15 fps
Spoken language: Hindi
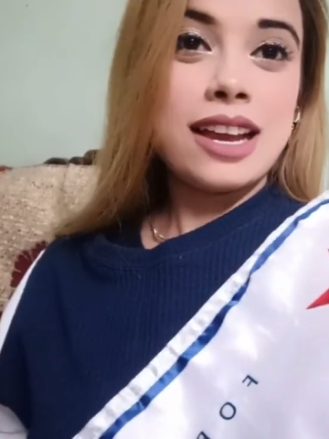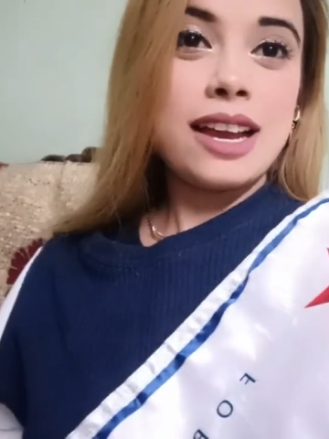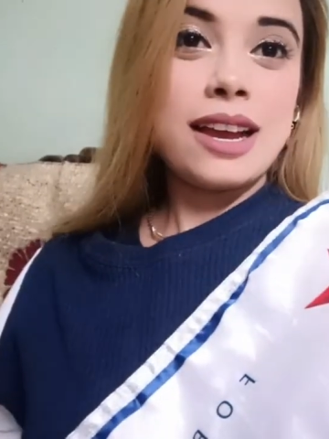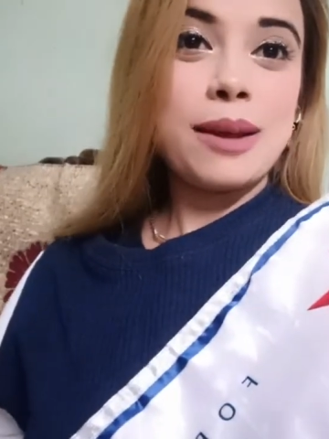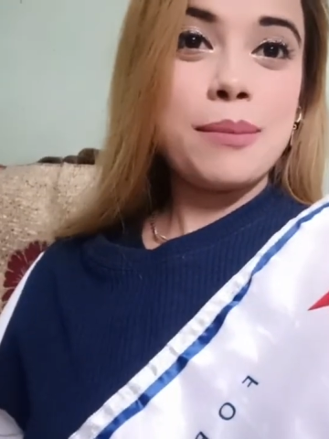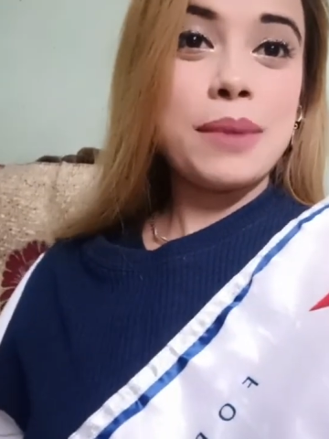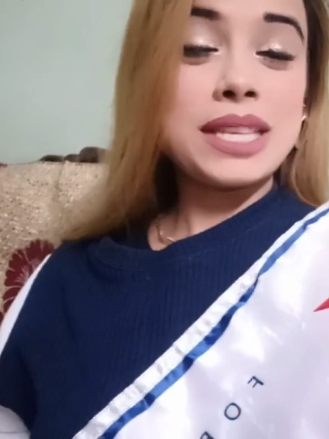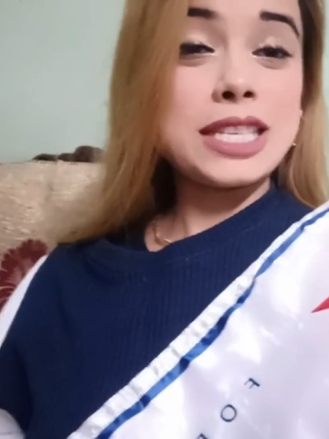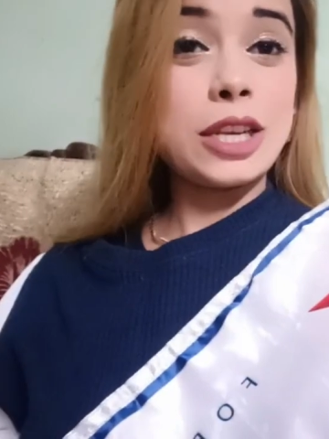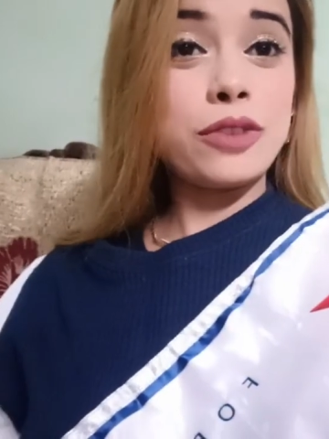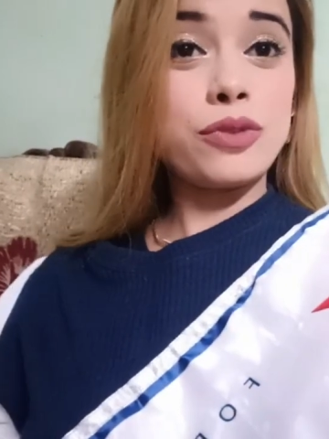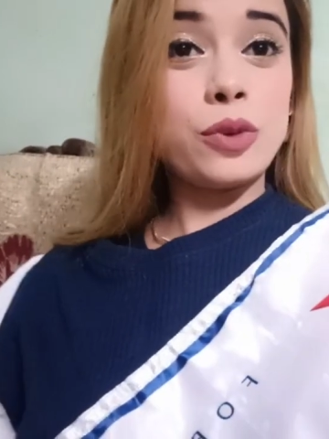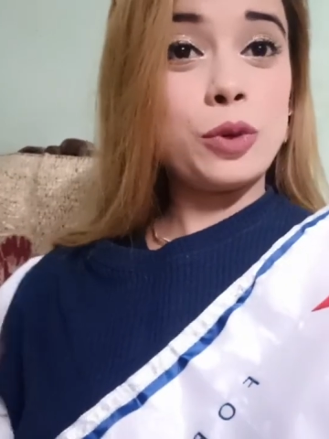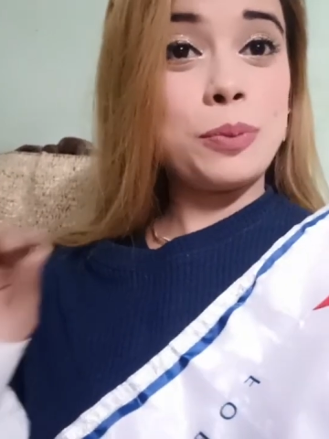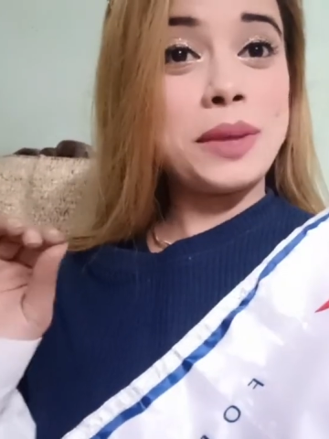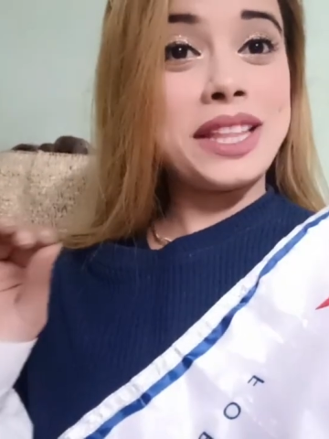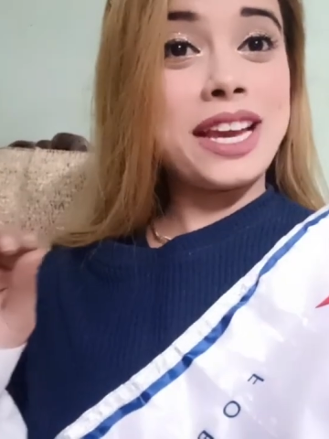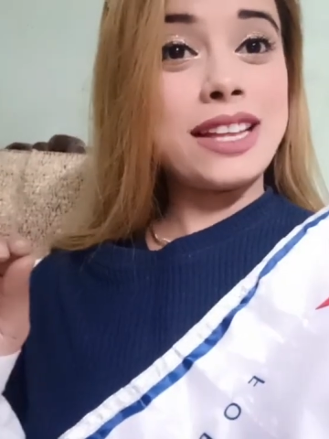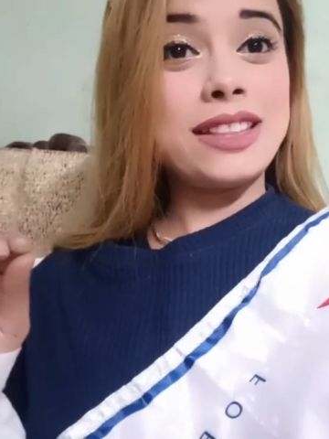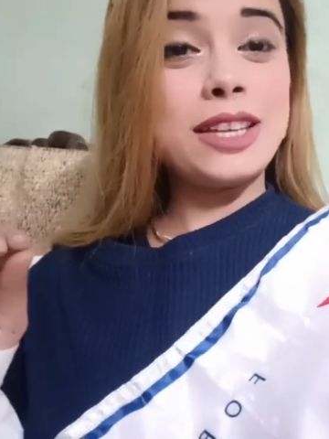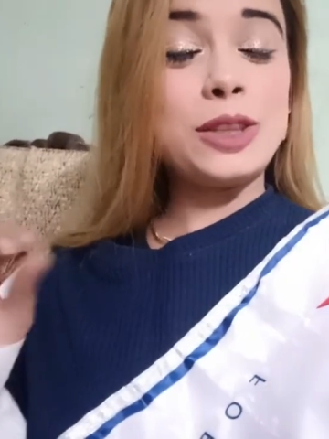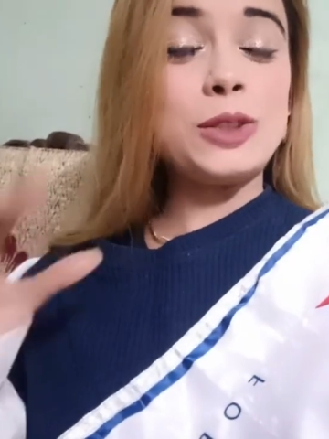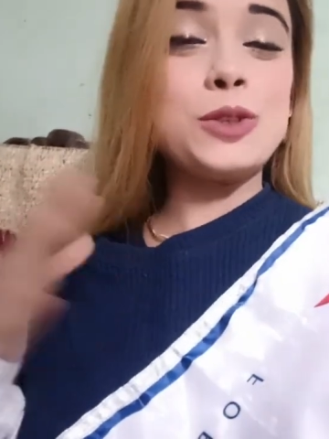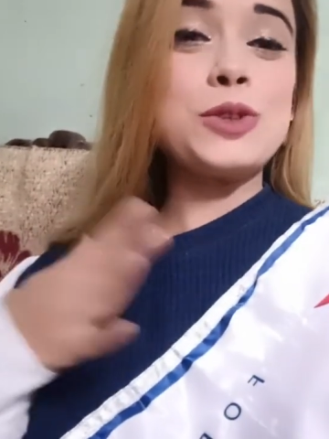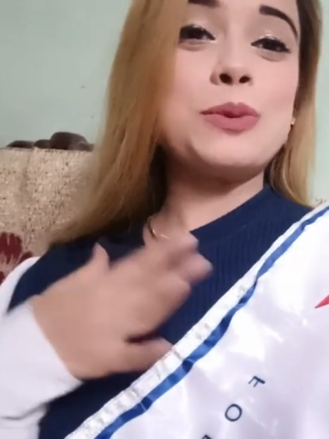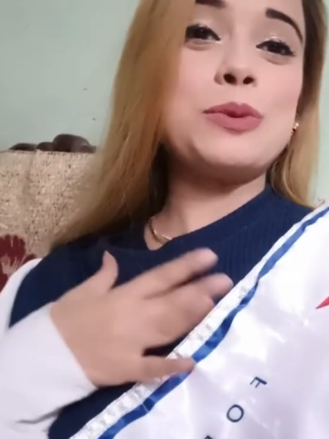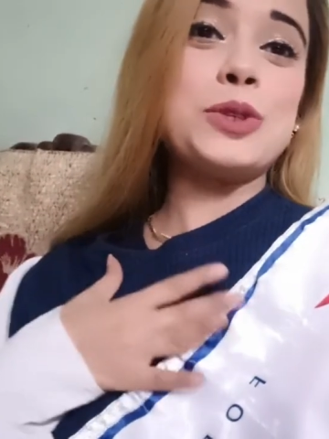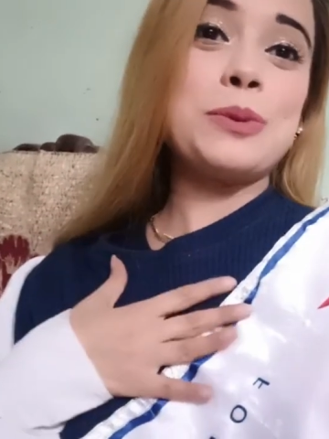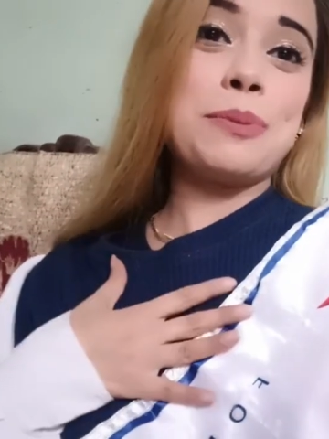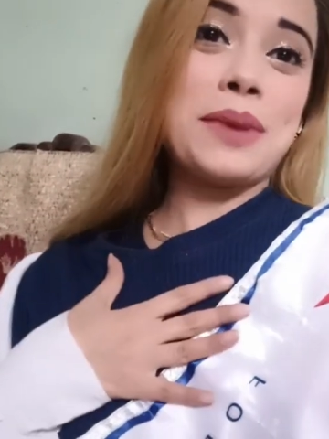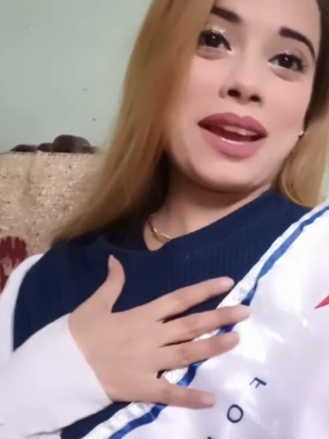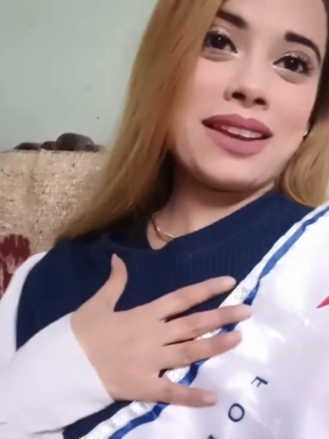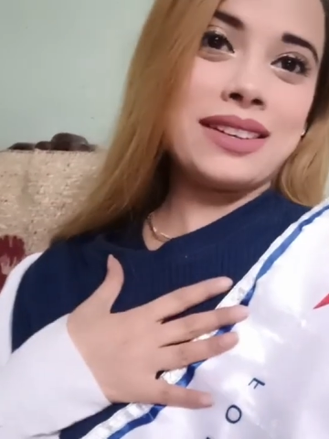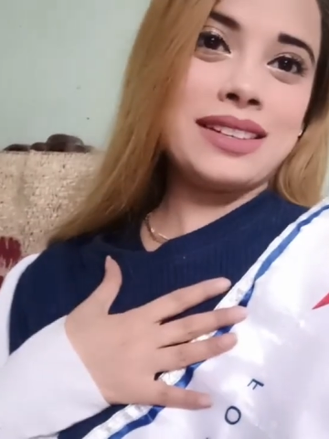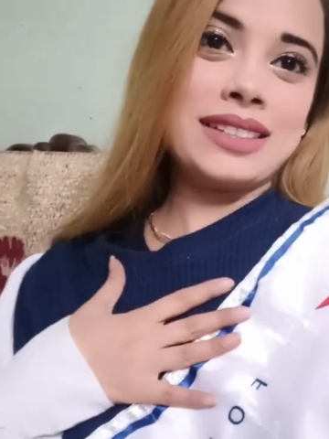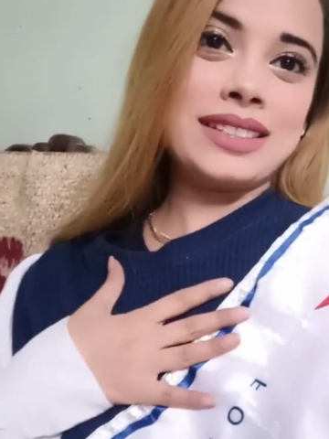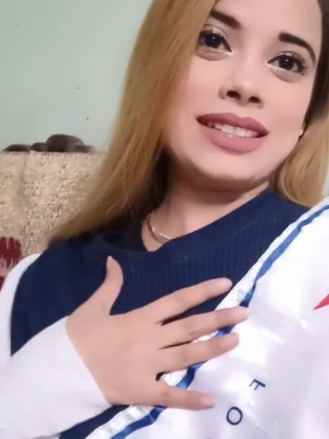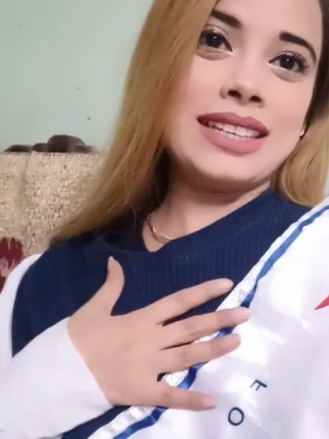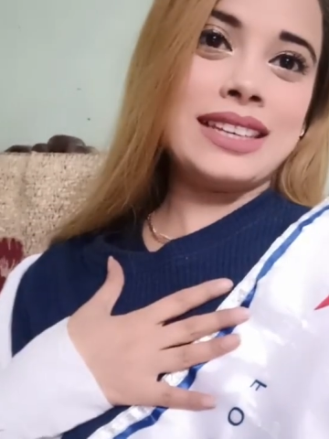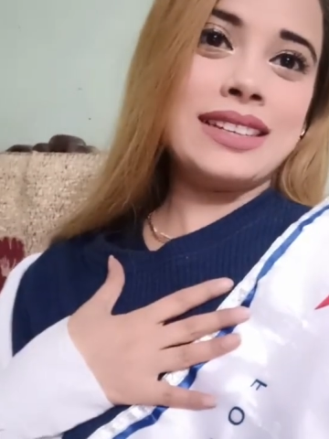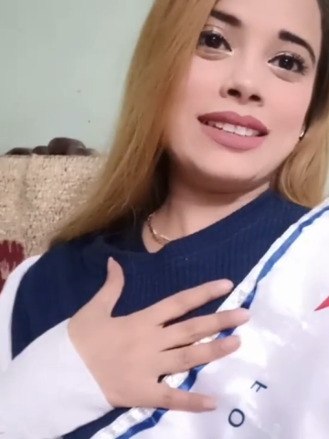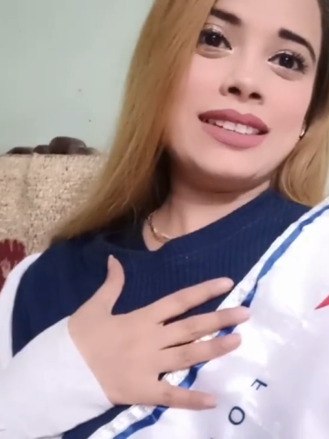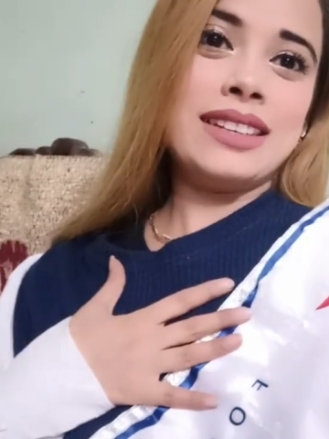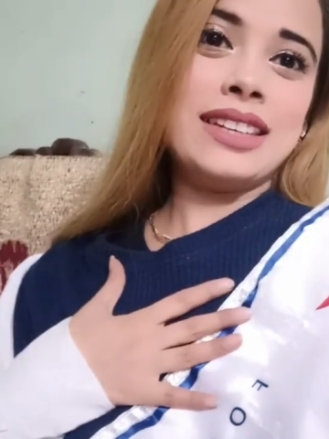मैं सिर्फ उन पे ध्यान देती हूँ जो मुझे प्यार करते हैं